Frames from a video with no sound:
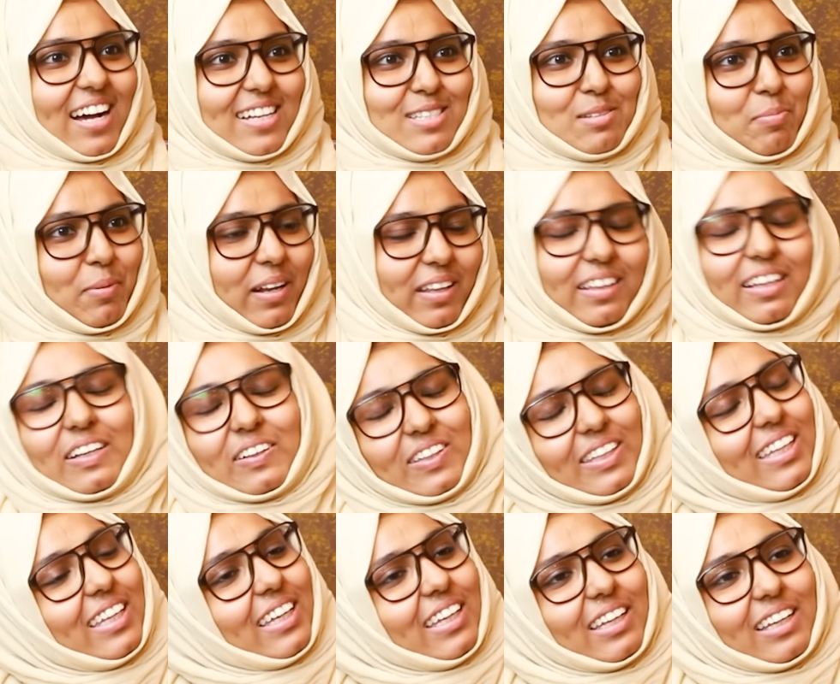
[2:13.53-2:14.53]
காசு பணத்துக்கு
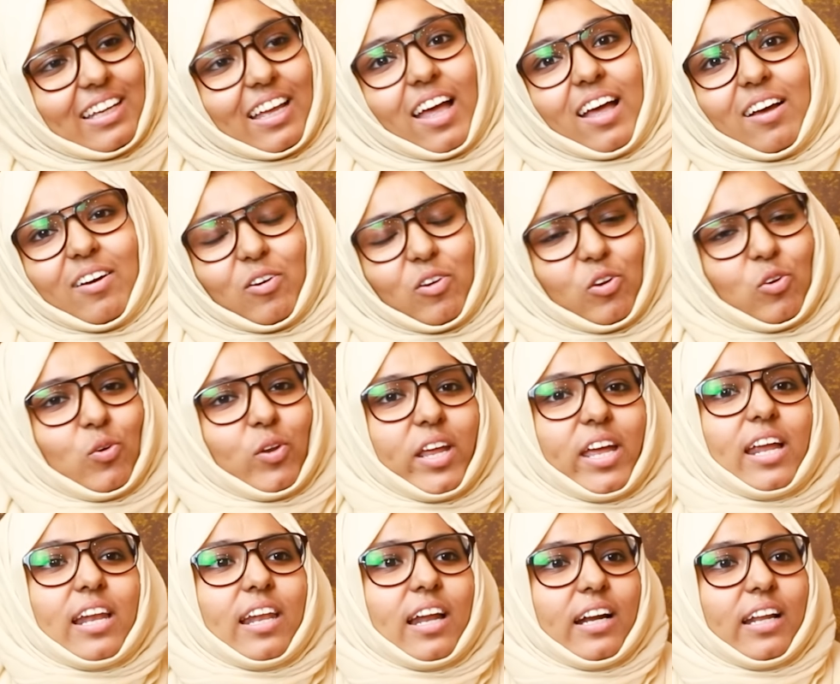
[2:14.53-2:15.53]
வந்து ஒரு
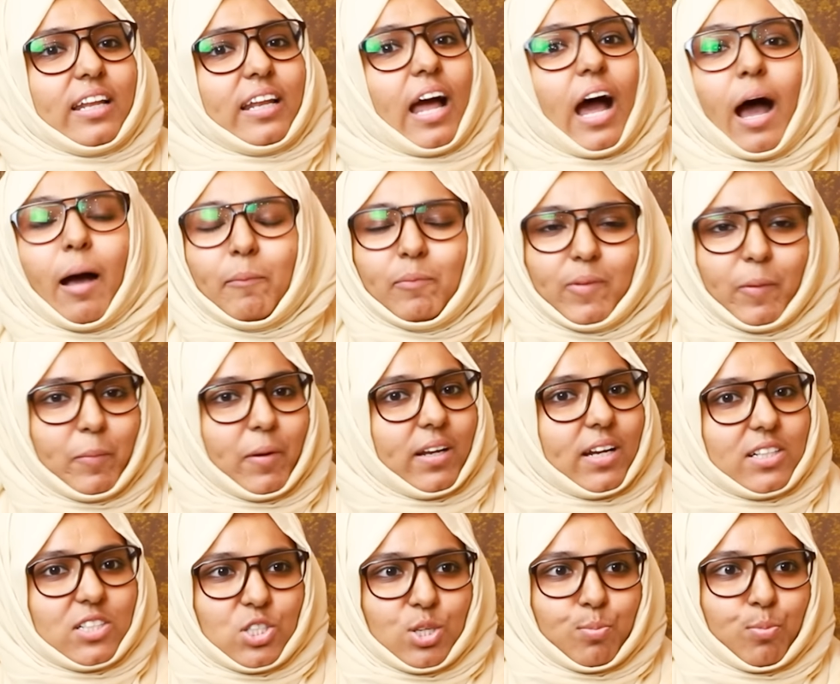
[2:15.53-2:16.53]
குறைய இல்லை நாம்
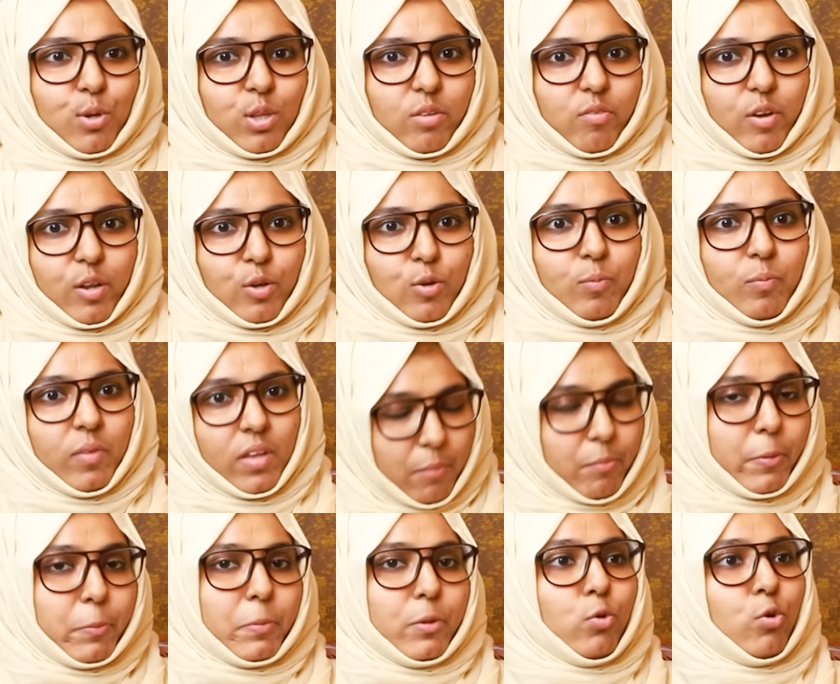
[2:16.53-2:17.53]
தமிழர் கட்சியை பொறுத்த வரைக்கும்
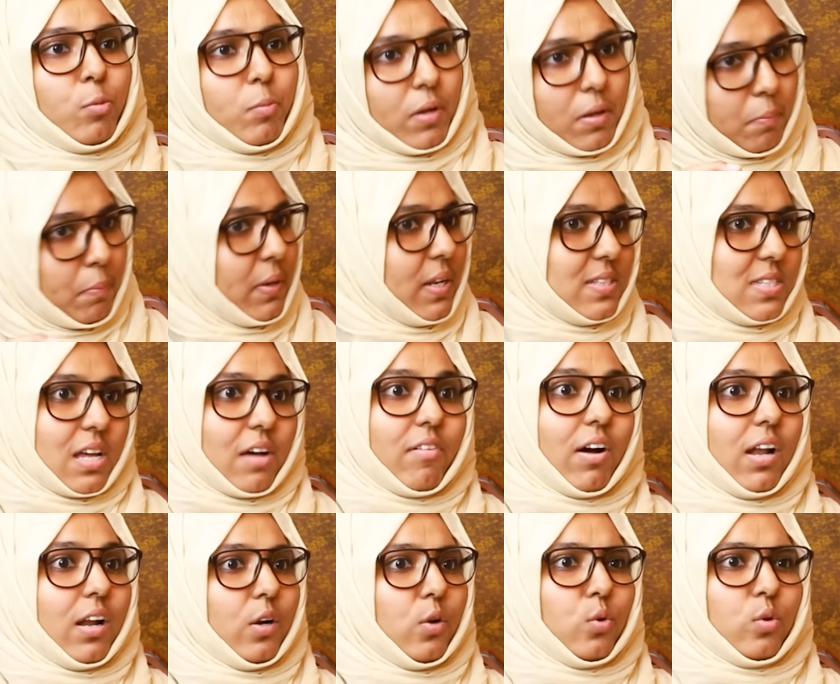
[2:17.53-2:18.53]
பணம் என்பது ஒரு மிகப்பெரிய
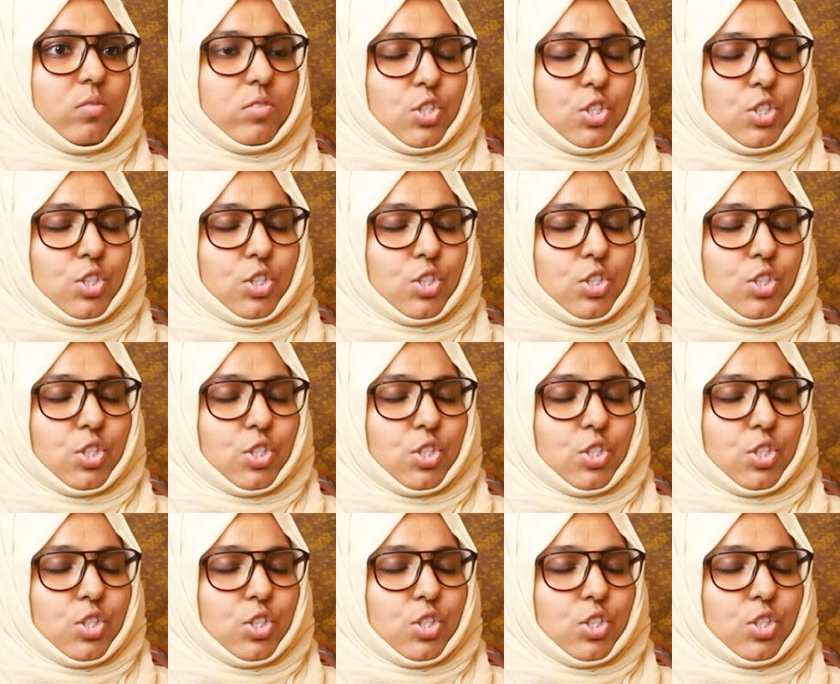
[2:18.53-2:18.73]
சவாலான ஒரு